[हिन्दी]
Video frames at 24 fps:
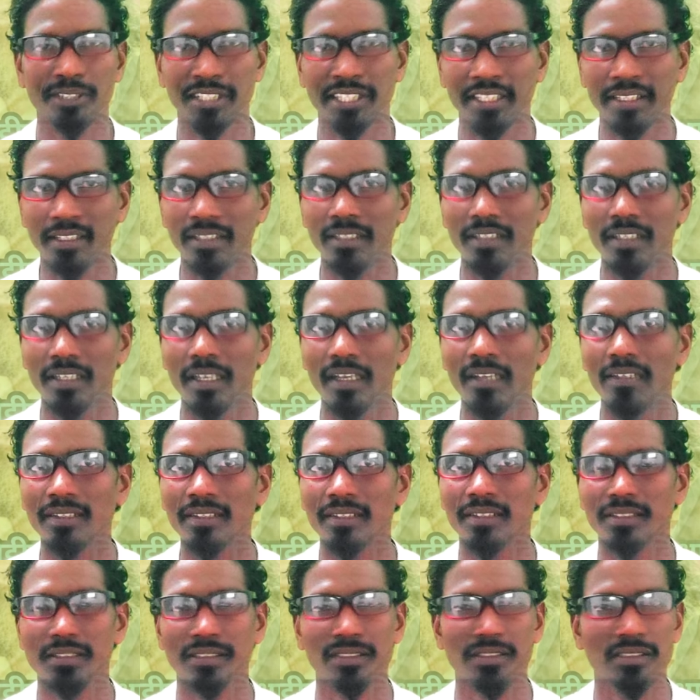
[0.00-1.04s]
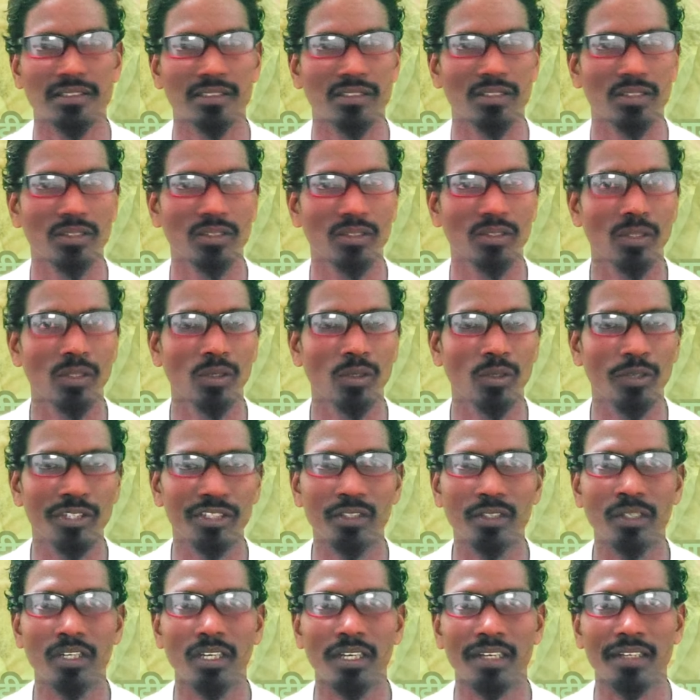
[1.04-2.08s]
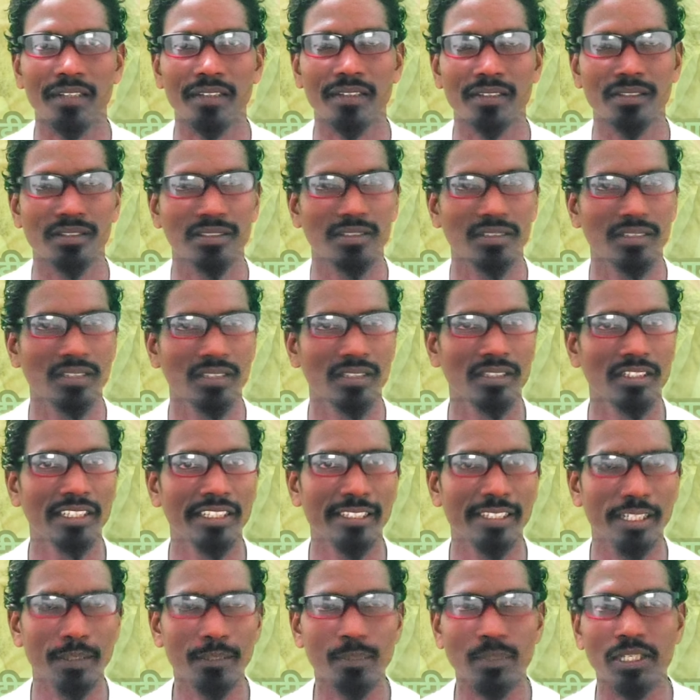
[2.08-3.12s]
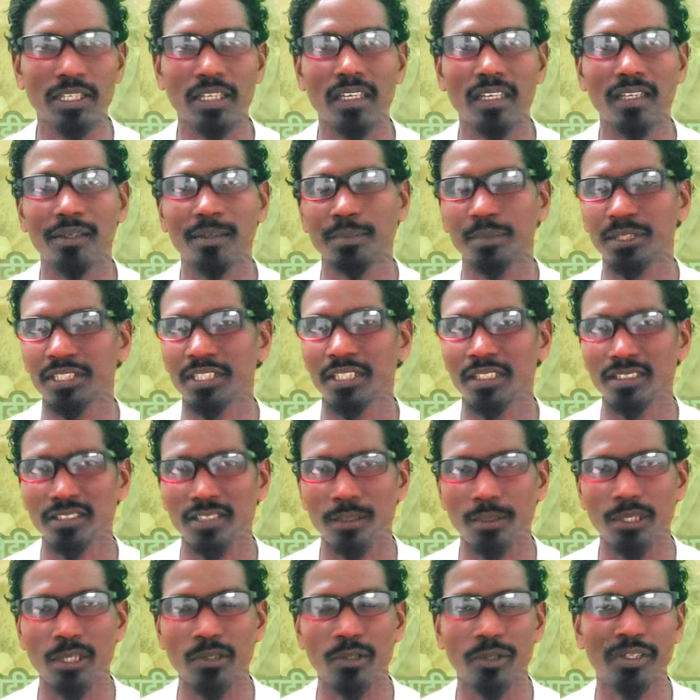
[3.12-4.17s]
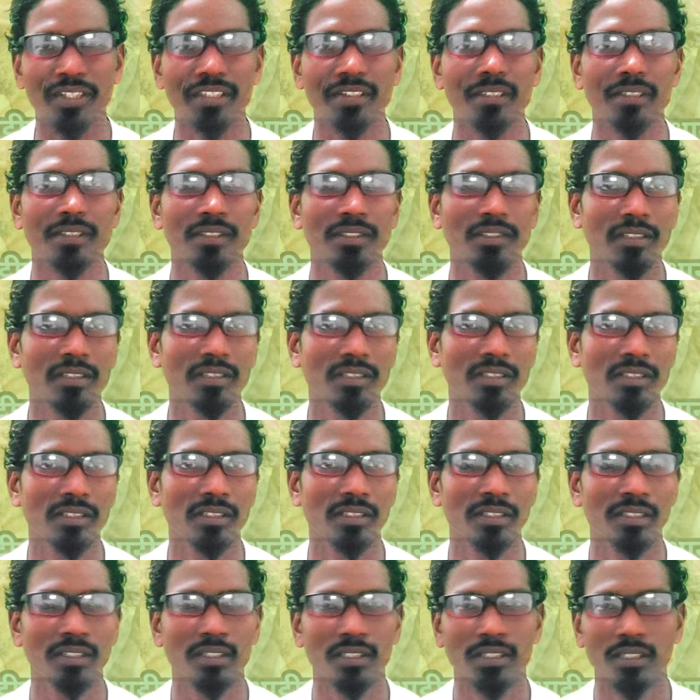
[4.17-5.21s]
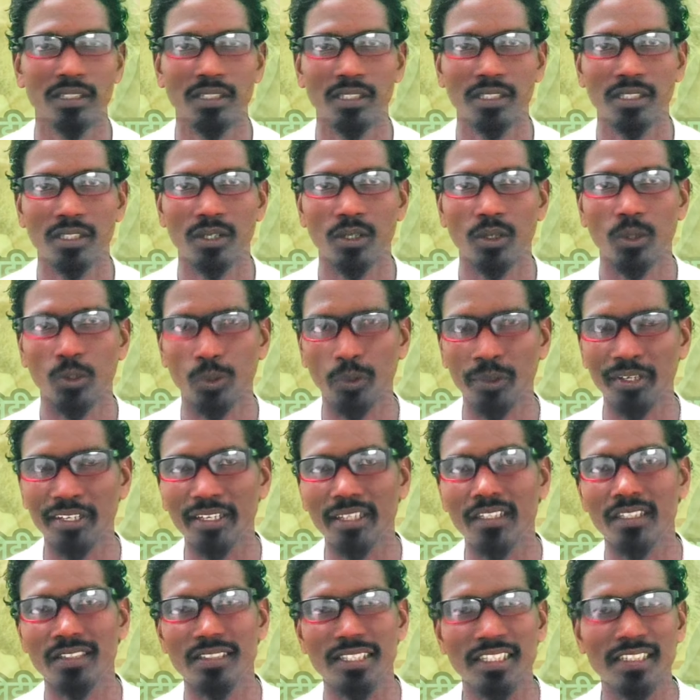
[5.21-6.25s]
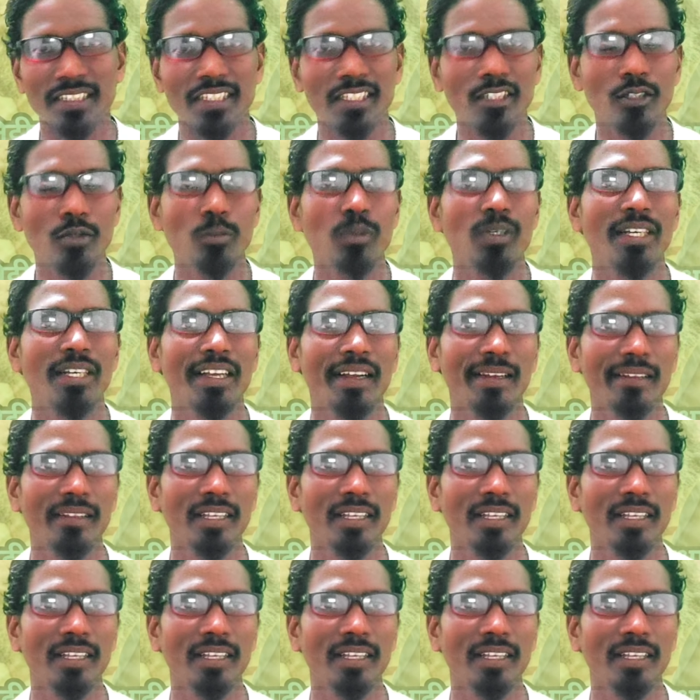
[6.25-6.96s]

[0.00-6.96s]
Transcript: ठीक गया अकय तो दो हाँ लिटीपाड़ा विधानसभा खय अकयटा तीगू पड़ा